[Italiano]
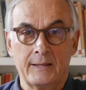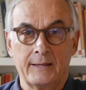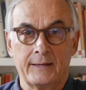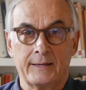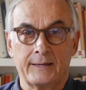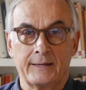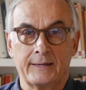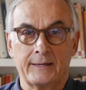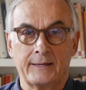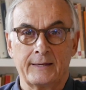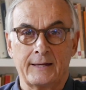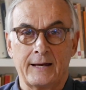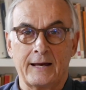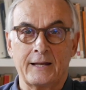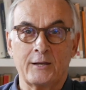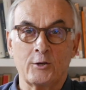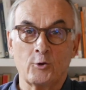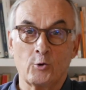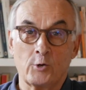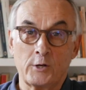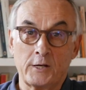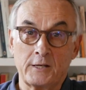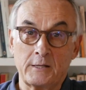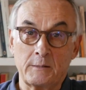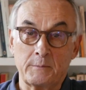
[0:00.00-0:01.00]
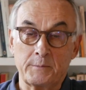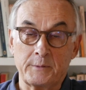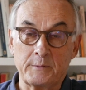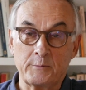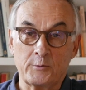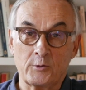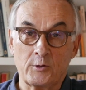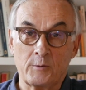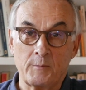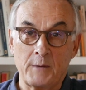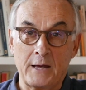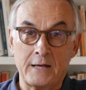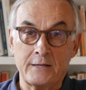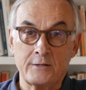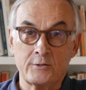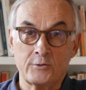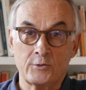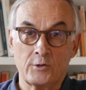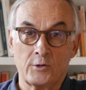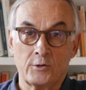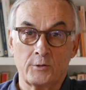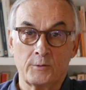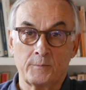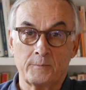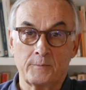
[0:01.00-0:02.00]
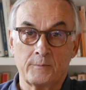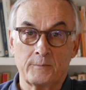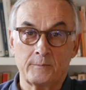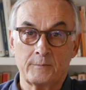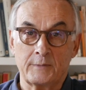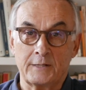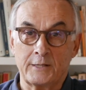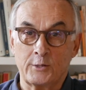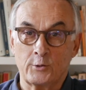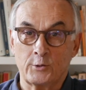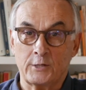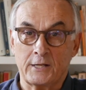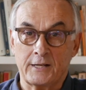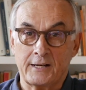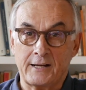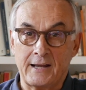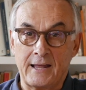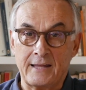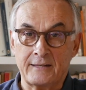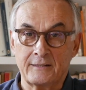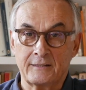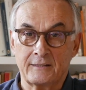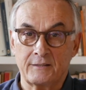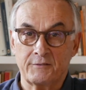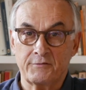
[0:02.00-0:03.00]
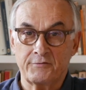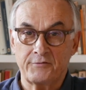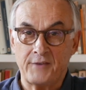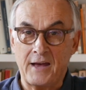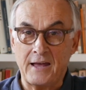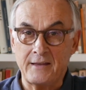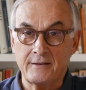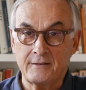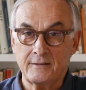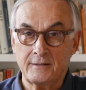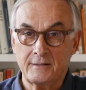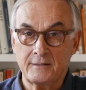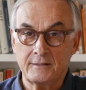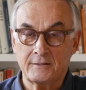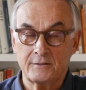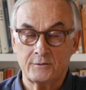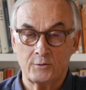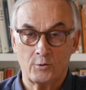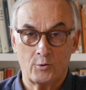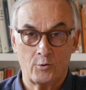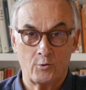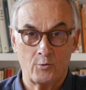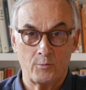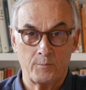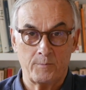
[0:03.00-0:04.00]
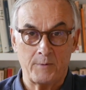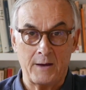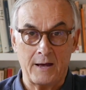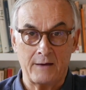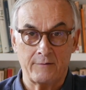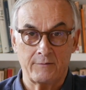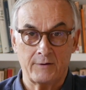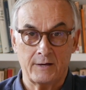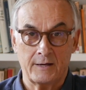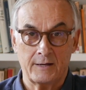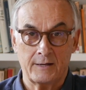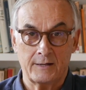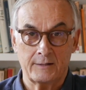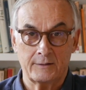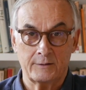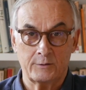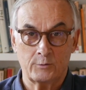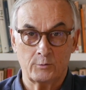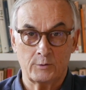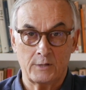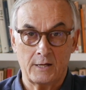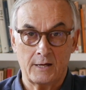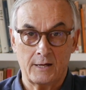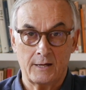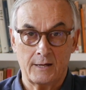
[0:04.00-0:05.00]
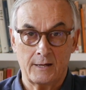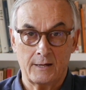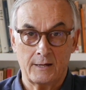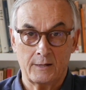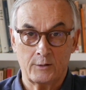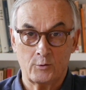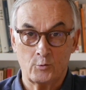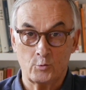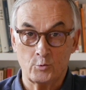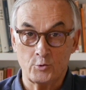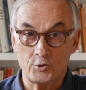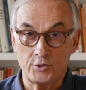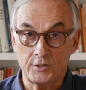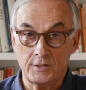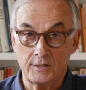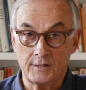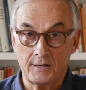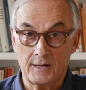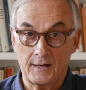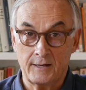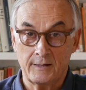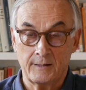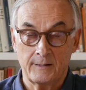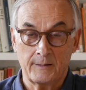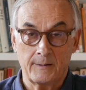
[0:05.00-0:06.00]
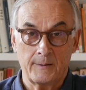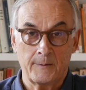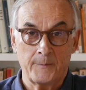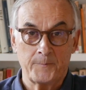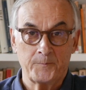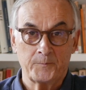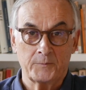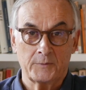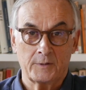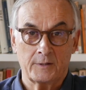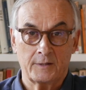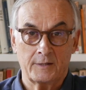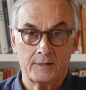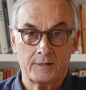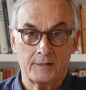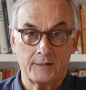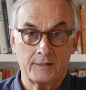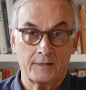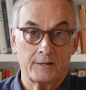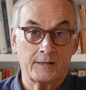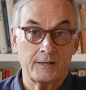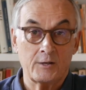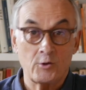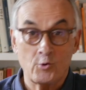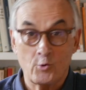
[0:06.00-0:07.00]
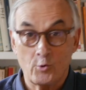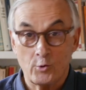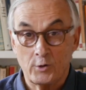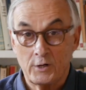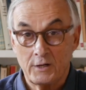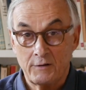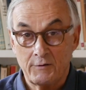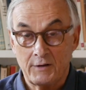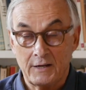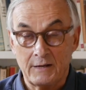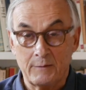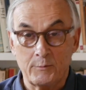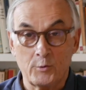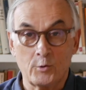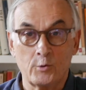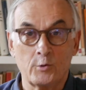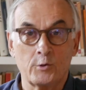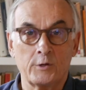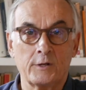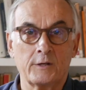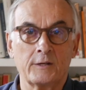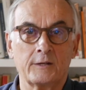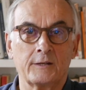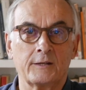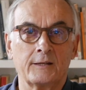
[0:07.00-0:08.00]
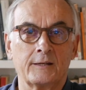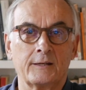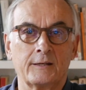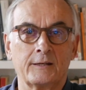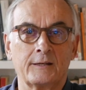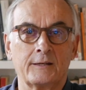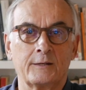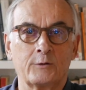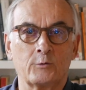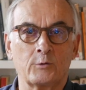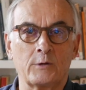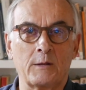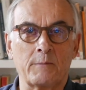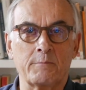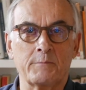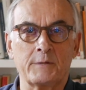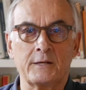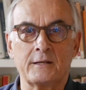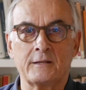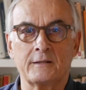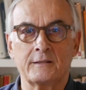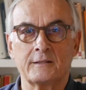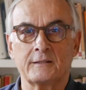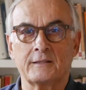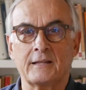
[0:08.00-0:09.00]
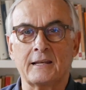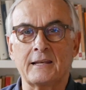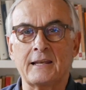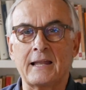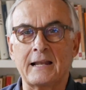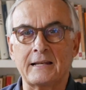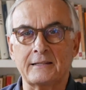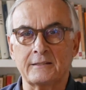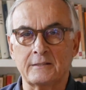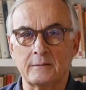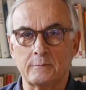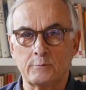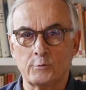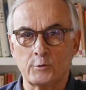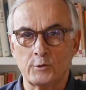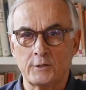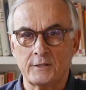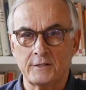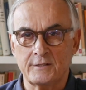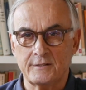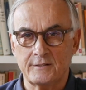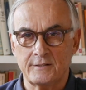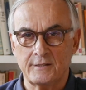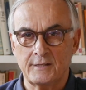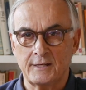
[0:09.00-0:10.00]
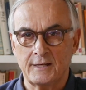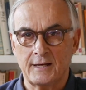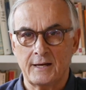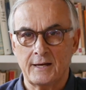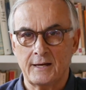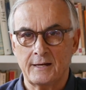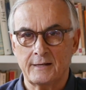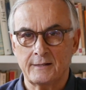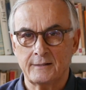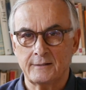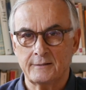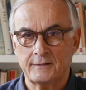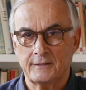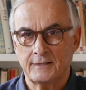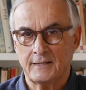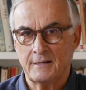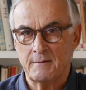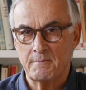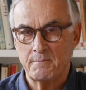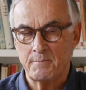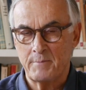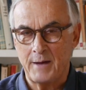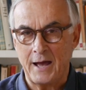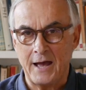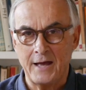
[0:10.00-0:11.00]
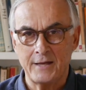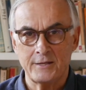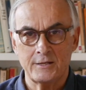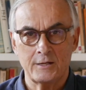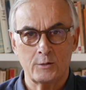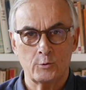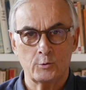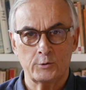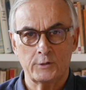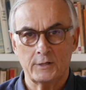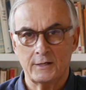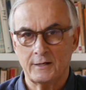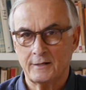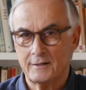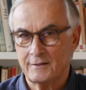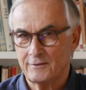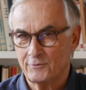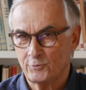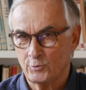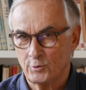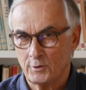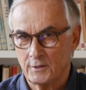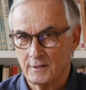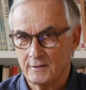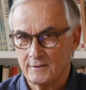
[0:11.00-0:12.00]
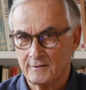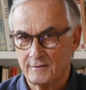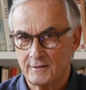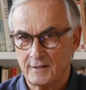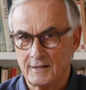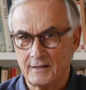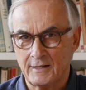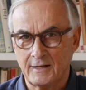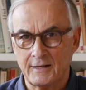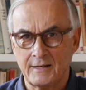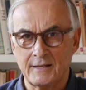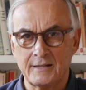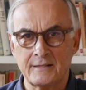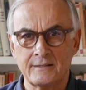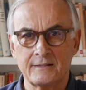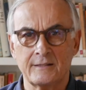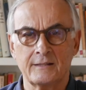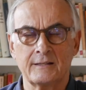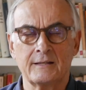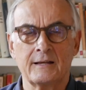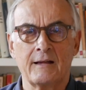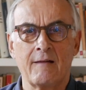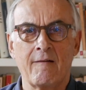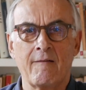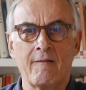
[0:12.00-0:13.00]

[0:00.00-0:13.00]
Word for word: Eh, allora nel primo romanzo mm, Leo Narrante Fanni si occupava di una cugina che rincorreva l'amore eh, in un ambiente dall'alta borghesia di campagna o dell'aristocrazia inglese.